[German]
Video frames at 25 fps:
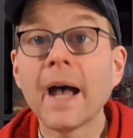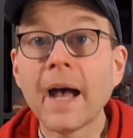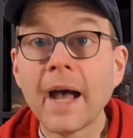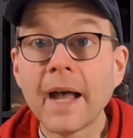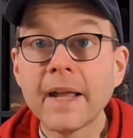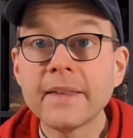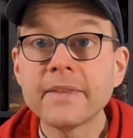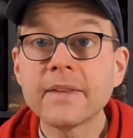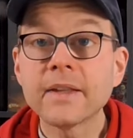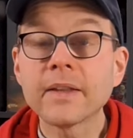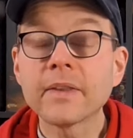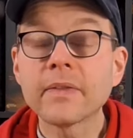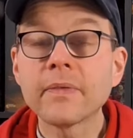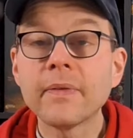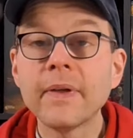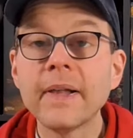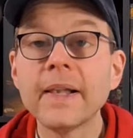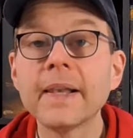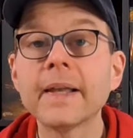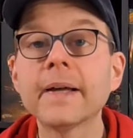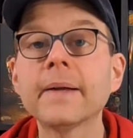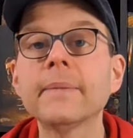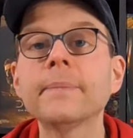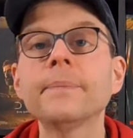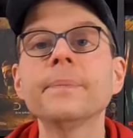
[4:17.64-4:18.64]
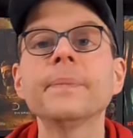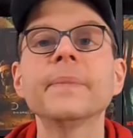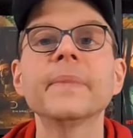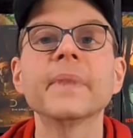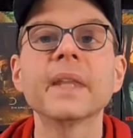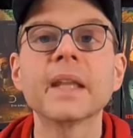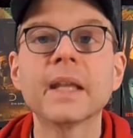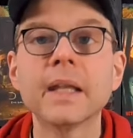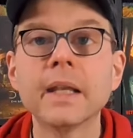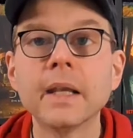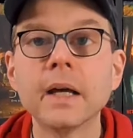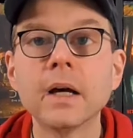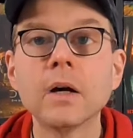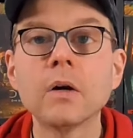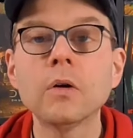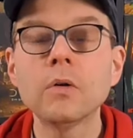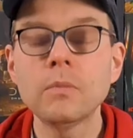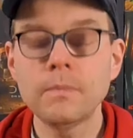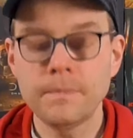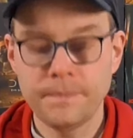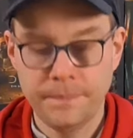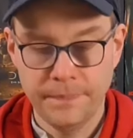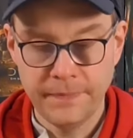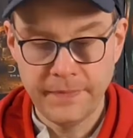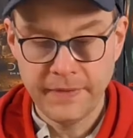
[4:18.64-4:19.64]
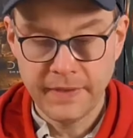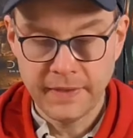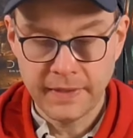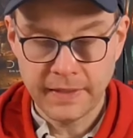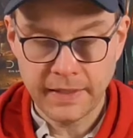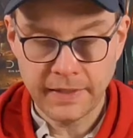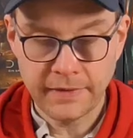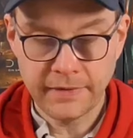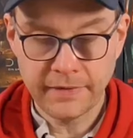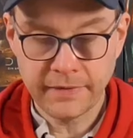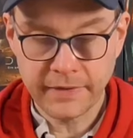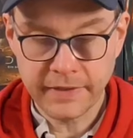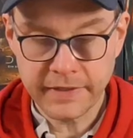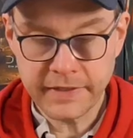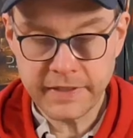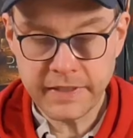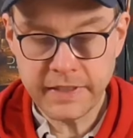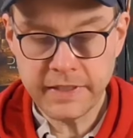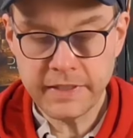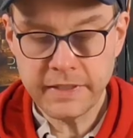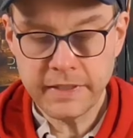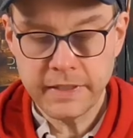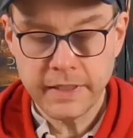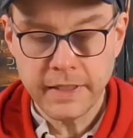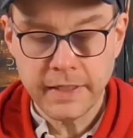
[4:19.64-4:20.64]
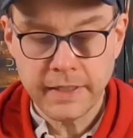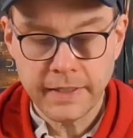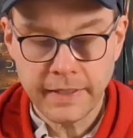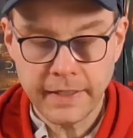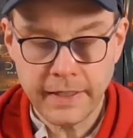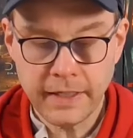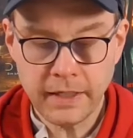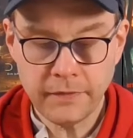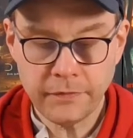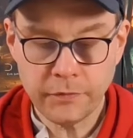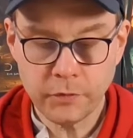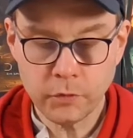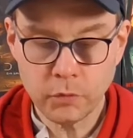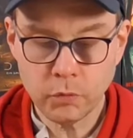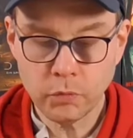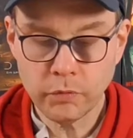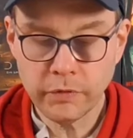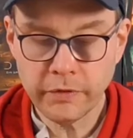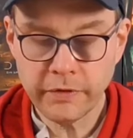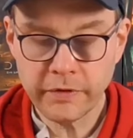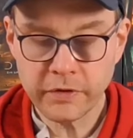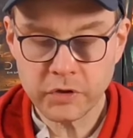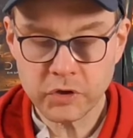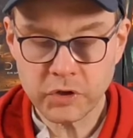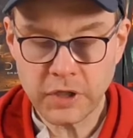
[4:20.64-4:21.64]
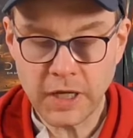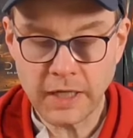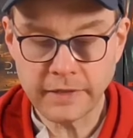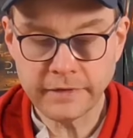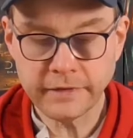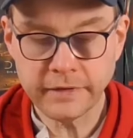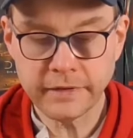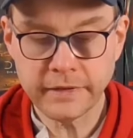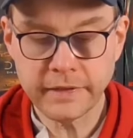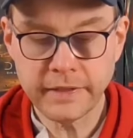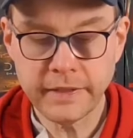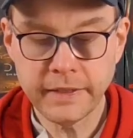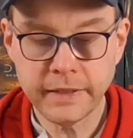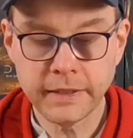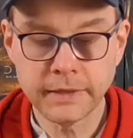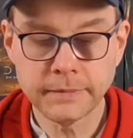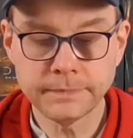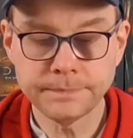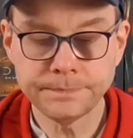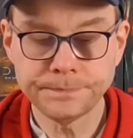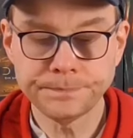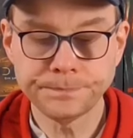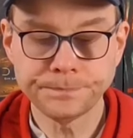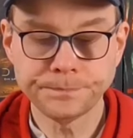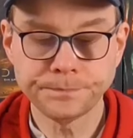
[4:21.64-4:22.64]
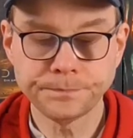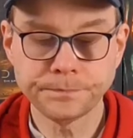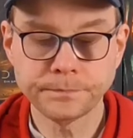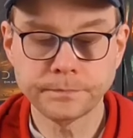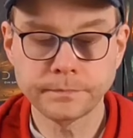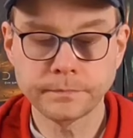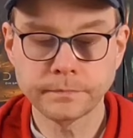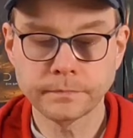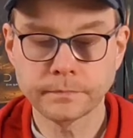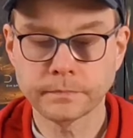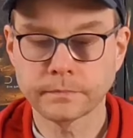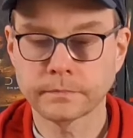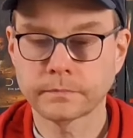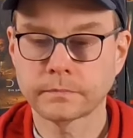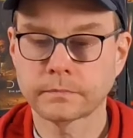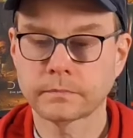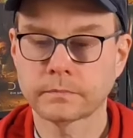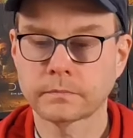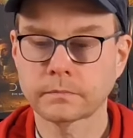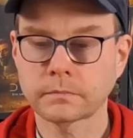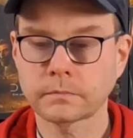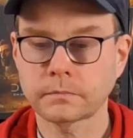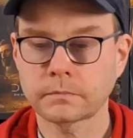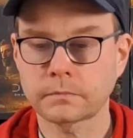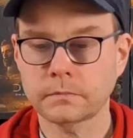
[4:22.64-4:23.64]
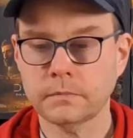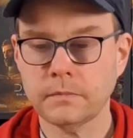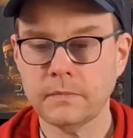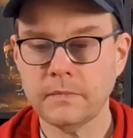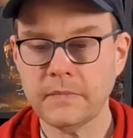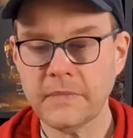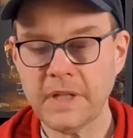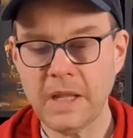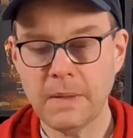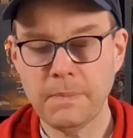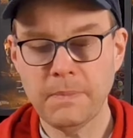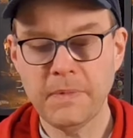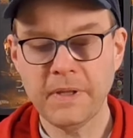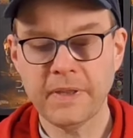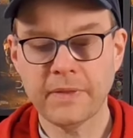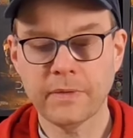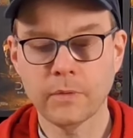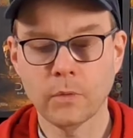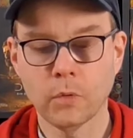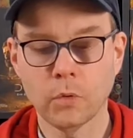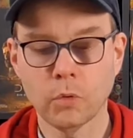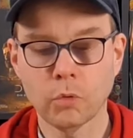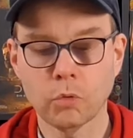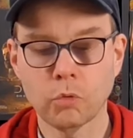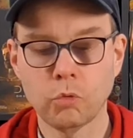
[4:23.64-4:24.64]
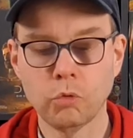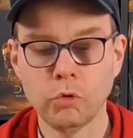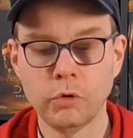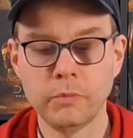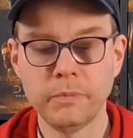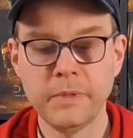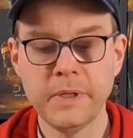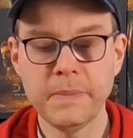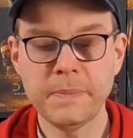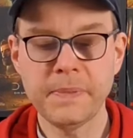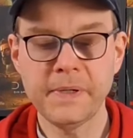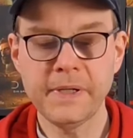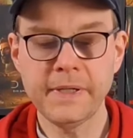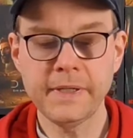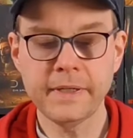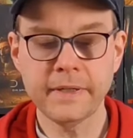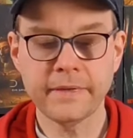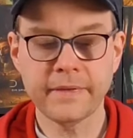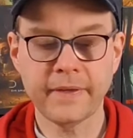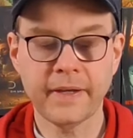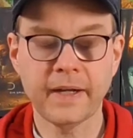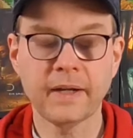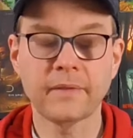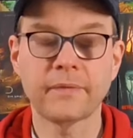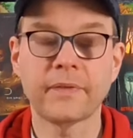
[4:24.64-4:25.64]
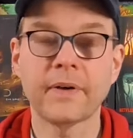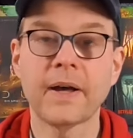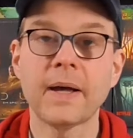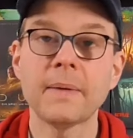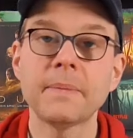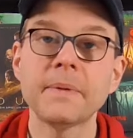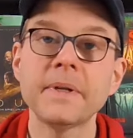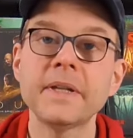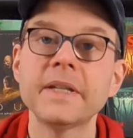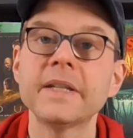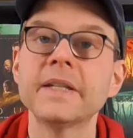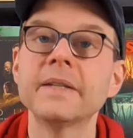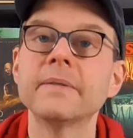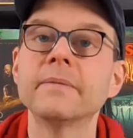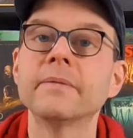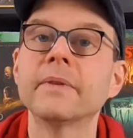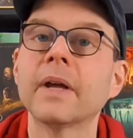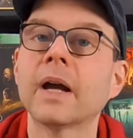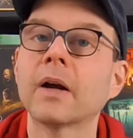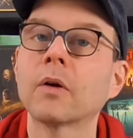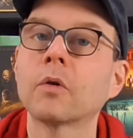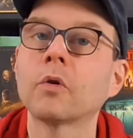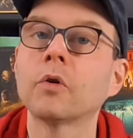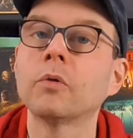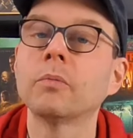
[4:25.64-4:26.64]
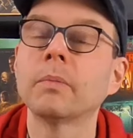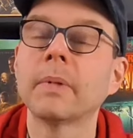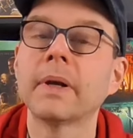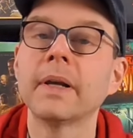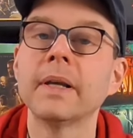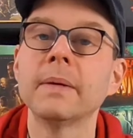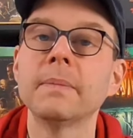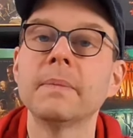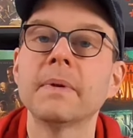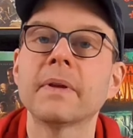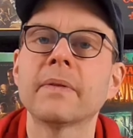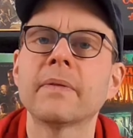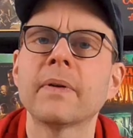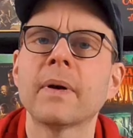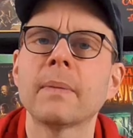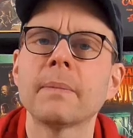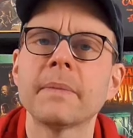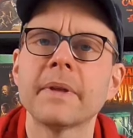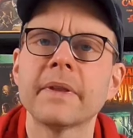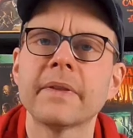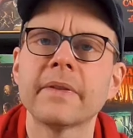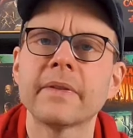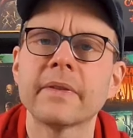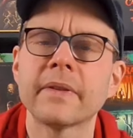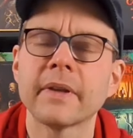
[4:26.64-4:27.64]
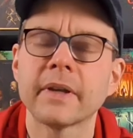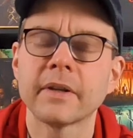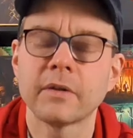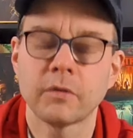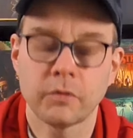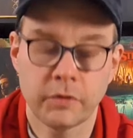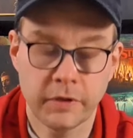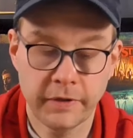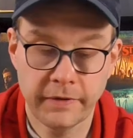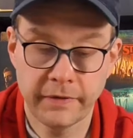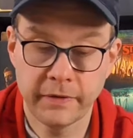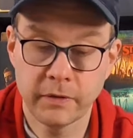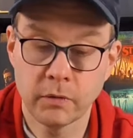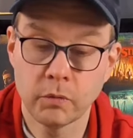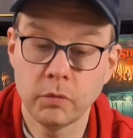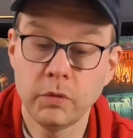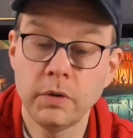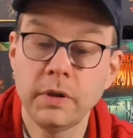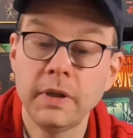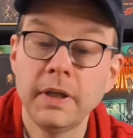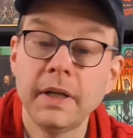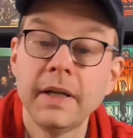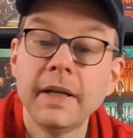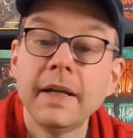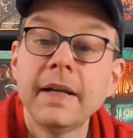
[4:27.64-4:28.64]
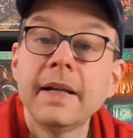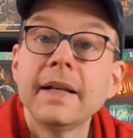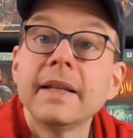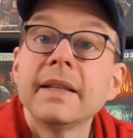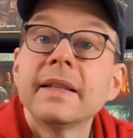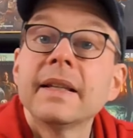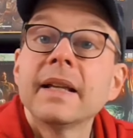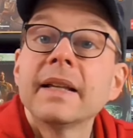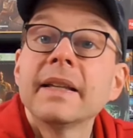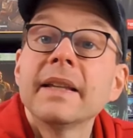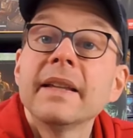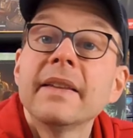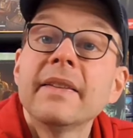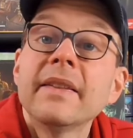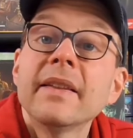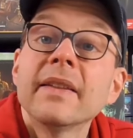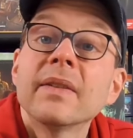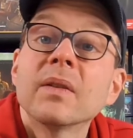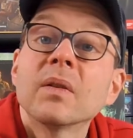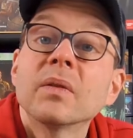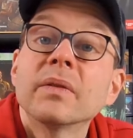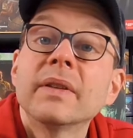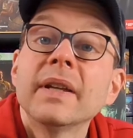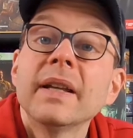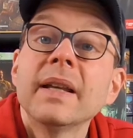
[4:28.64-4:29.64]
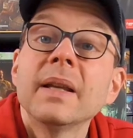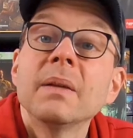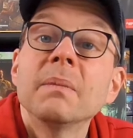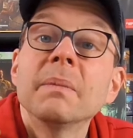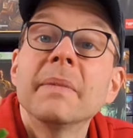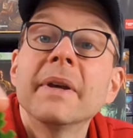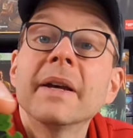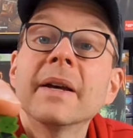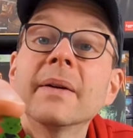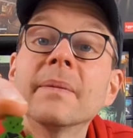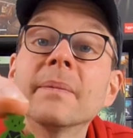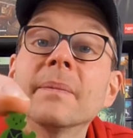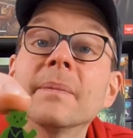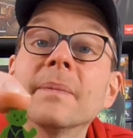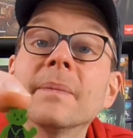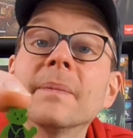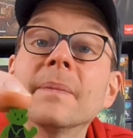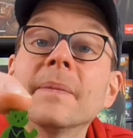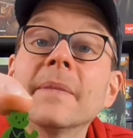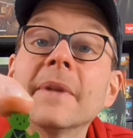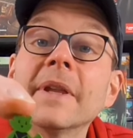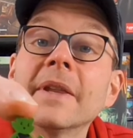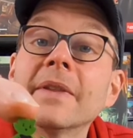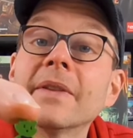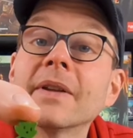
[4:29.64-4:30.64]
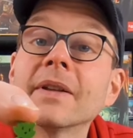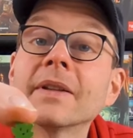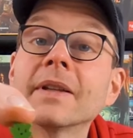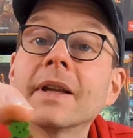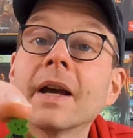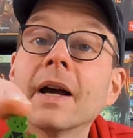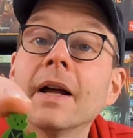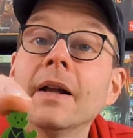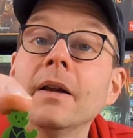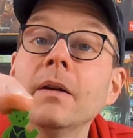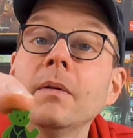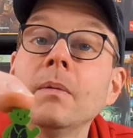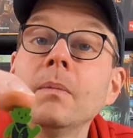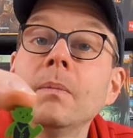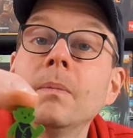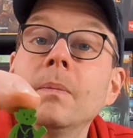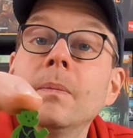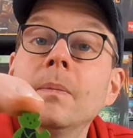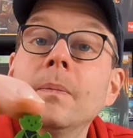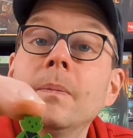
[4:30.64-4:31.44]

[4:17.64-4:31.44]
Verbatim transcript: Einsetzfelder, genau, das ist richtig. Jeder von uns startet hier mh, hm, mit so coolen Miepeln seiner Farbe. Da grün meine Lieblingsfarbe ist, zeige ich euch jetzt grün. Das ist hier so ein Teddybär. Ist das geil?